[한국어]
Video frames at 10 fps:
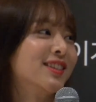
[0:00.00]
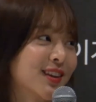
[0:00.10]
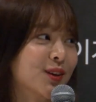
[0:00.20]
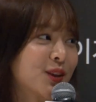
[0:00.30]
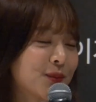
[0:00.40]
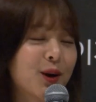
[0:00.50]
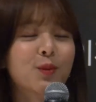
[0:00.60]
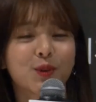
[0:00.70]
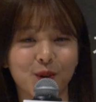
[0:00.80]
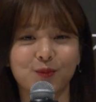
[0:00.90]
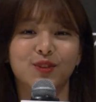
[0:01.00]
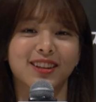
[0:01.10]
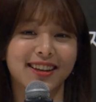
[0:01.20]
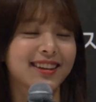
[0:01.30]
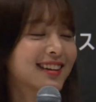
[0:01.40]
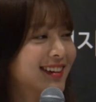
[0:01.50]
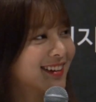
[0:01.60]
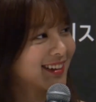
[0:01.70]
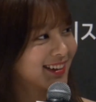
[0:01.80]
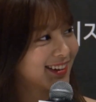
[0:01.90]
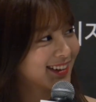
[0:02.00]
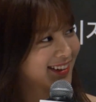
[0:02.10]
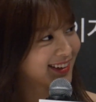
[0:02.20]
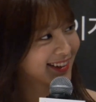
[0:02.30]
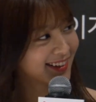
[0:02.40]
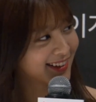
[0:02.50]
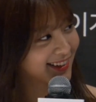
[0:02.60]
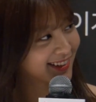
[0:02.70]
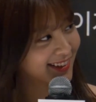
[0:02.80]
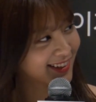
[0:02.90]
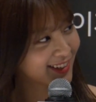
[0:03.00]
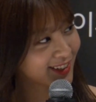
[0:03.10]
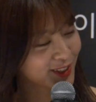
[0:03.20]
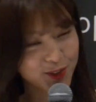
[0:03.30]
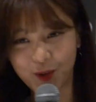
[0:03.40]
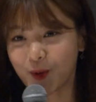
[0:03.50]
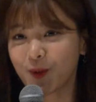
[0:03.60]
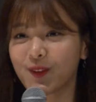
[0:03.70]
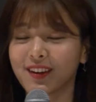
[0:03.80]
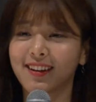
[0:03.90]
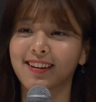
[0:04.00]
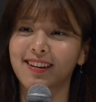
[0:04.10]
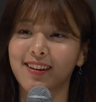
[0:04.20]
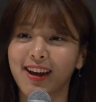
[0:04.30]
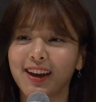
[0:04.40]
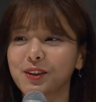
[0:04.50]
것 같아요. 대바로 아. 보다 보면 결정적인 또 조력자네요. 그렇죠. 네. 알겠습니다.